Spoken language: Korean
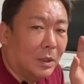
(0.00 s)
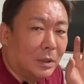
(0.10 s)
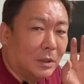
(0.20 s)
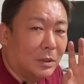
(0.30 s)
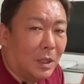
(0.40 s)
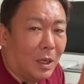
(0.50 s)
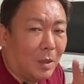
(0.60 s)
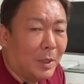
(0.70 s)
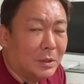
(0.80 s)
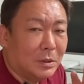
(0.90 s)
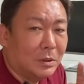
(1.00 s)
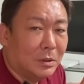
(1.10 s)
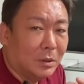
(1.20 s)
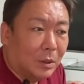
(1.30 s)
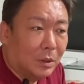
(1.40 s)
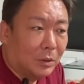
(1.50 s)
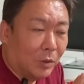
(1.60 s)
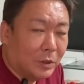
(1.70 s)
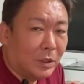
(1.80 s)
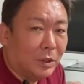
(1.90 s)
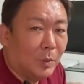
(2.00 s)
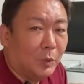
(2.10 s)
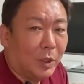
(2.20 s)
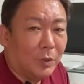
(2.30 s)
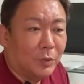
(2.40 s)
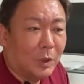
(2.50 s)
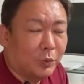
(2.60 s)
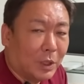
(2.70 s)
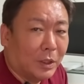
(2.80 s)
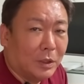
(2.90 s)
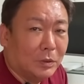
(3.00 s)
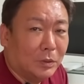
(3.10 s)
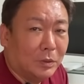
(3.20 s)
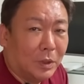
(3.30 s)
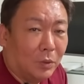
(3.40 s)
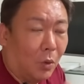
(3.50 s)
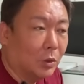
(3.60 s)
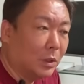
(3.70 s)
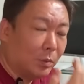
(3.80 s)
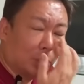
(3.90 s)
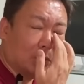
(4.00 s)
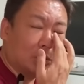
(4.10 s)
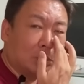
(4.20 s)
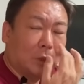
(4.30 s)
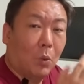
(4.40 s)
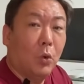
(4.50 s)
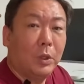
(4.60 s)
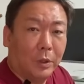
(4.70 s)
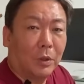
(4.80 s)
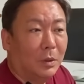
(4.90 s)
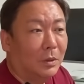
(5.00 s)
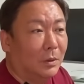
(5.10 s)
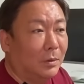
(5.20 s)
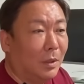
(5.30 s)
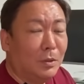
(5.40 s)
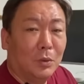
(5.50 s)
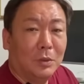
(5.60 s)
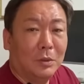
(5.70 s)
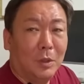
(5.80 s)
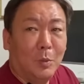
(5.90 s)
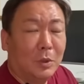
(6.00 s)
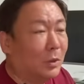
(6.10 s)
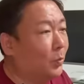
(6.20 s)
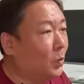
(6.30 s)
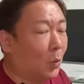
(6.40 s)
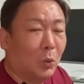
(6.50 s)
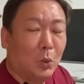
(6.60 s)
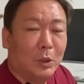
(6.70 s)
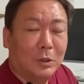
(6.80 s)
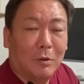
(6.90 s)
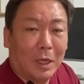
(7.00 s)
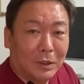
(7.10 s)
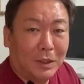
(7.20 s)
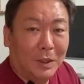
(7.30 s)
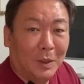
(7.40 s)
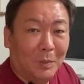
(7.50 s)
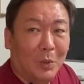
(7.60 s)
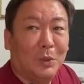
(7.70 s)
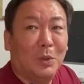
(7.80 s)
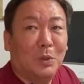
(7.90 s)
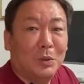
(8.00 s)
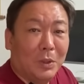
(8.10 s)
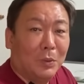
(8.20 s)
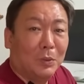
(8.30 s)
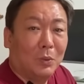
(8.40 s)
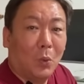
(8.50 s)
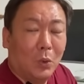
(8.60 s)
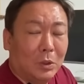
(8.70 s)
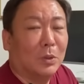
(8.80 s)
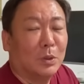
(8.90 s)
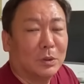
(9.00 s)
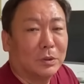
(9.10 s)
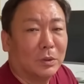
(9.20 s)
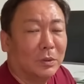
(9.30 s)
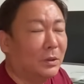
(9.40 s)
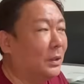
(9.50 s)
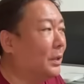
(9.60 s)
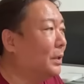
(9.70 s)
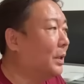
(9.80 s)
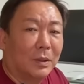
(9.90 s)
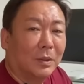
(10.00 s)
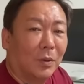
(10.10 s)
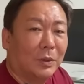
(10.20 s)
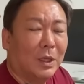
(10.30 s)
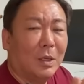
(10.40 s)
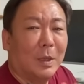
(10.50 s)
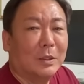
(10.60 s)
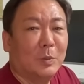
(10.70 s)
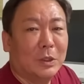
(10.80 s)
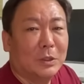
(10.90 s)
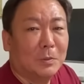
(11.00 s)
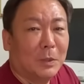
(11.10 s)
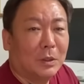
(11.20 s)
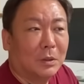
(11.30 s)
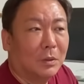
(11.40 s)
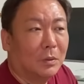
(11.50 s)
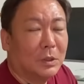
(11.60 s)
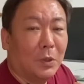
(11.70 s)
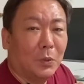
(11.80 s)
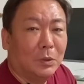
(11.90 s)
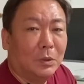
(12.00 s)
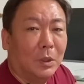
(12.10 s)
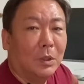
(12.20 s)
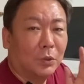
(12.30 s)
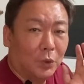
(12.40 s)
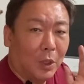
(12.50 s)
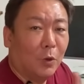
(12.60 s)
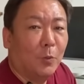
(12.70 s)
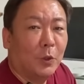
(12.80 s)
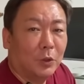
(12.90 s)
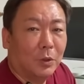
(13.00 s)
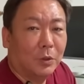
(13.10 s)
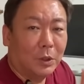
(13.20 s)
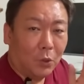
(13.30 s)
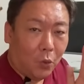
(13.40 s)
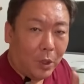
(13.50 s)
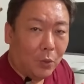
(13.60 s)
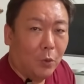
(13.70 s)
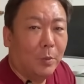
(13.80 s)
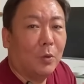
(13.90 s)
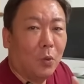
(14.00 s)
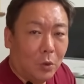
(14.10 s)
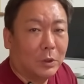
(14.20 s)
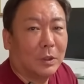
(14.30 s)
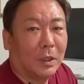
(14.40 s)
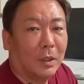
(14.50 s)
이스라엘 하마스 전쟁 때문에 우리가 불안했었는데 또 어제는 미국 증시가 오히려 이스라엘 전쟁 때문에 이제 금리 못 올리는 거 아니야? 뭐 이런 재료로 또 오른 거거든요. 그러니까 이게 언제나 말씀드리지만 뭐 재료는 귀에 걸면 귀걸이, 코에 걸면 코걸이다.